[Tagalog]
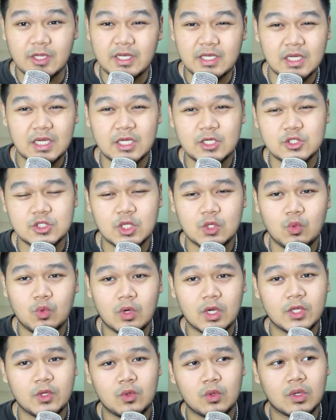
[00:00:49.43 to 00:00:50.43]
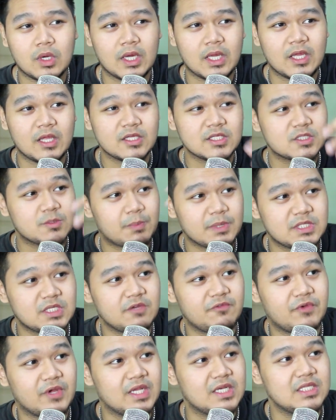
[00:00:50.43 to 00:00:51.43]
kayo na kayo sa ukay-ukay.
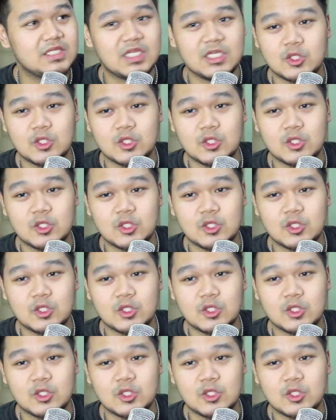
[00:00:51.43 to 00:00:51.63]
Specifically